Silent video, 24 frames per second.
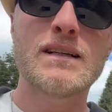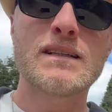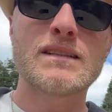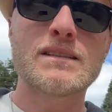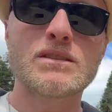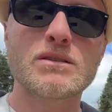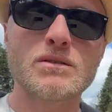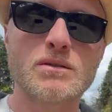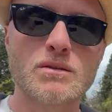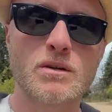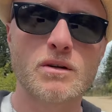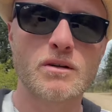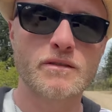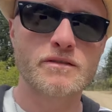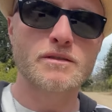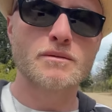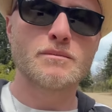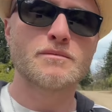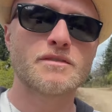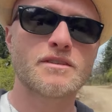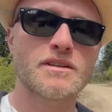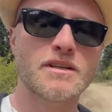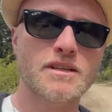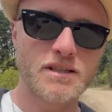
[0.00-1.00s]
So, auf
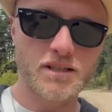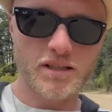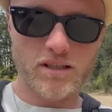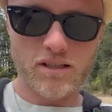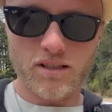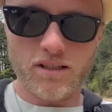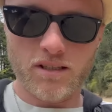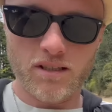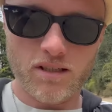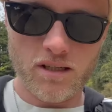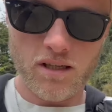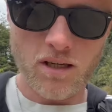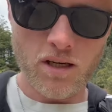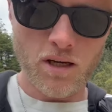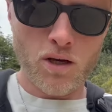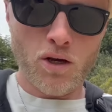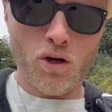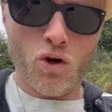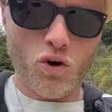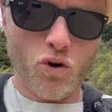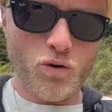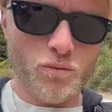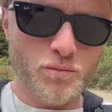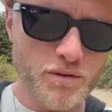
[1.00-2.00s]
dem Weg,
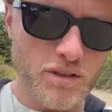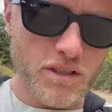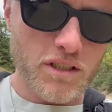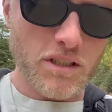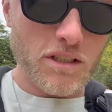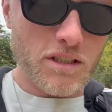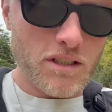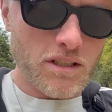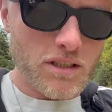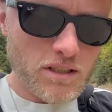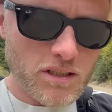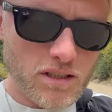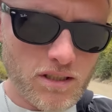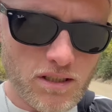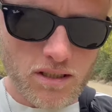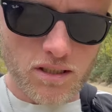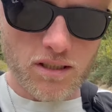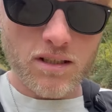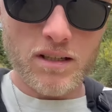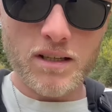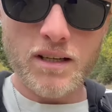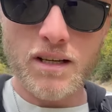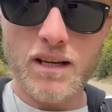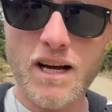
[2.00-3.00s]
um die
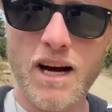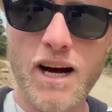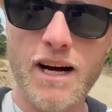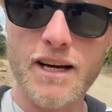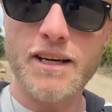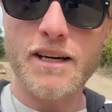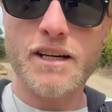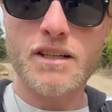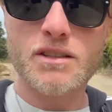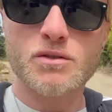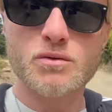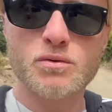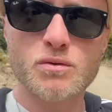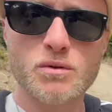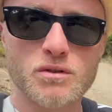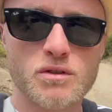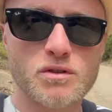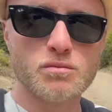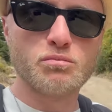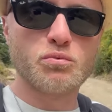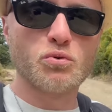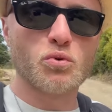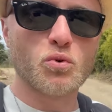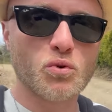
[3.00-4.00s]
Kajaktour
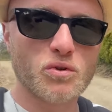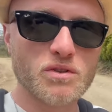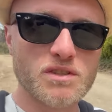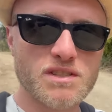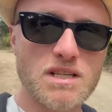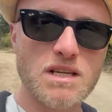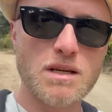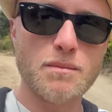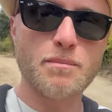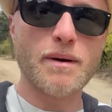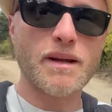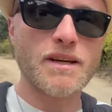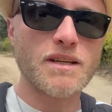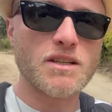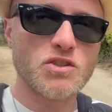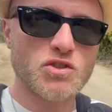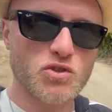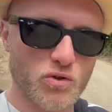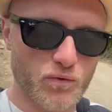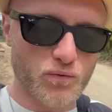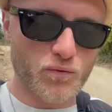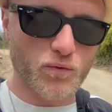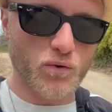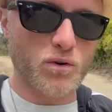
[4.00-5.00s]
zu buchen, sind die Bettys
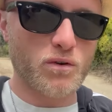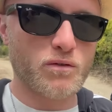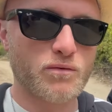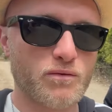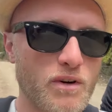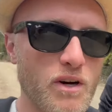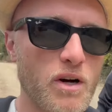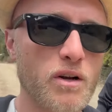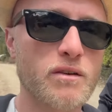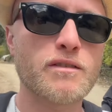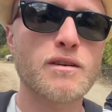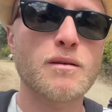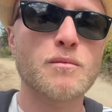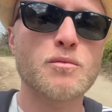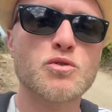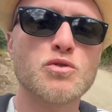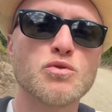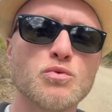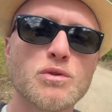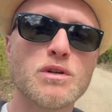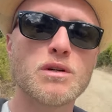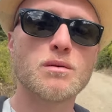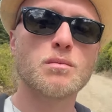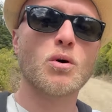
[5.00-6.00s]
schon vorgefahren. Wir haben
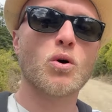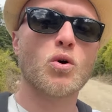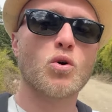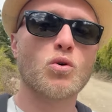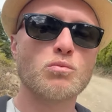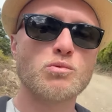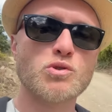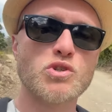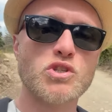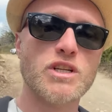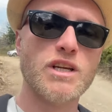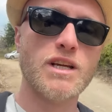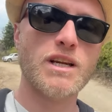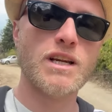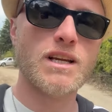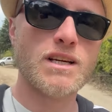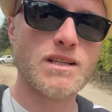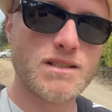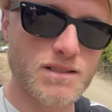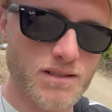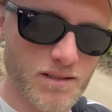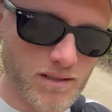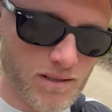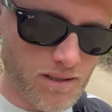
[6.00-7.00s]
Knut lieber oben stehen
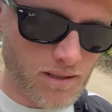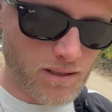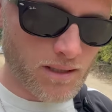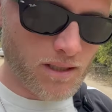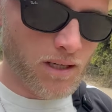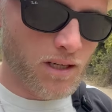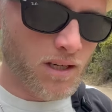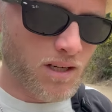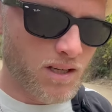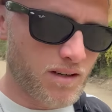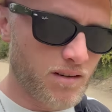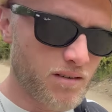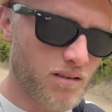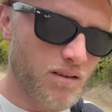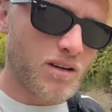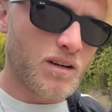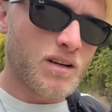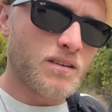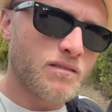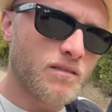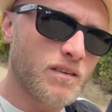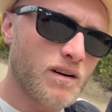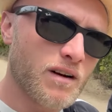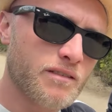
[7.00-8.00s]
lassen,
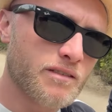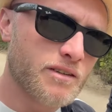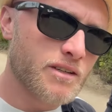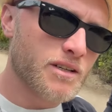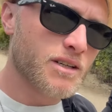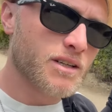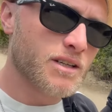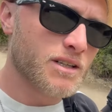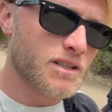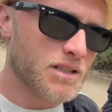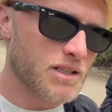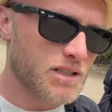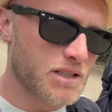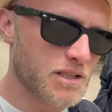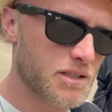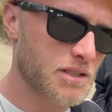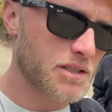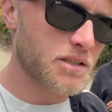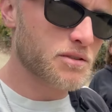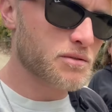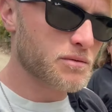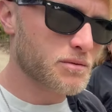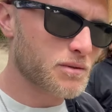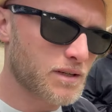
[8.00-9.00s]
weil wir
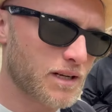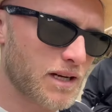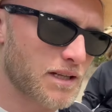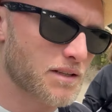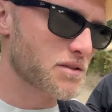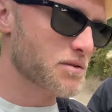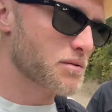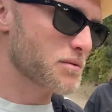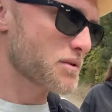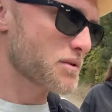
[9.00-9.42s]
nicht so ganz so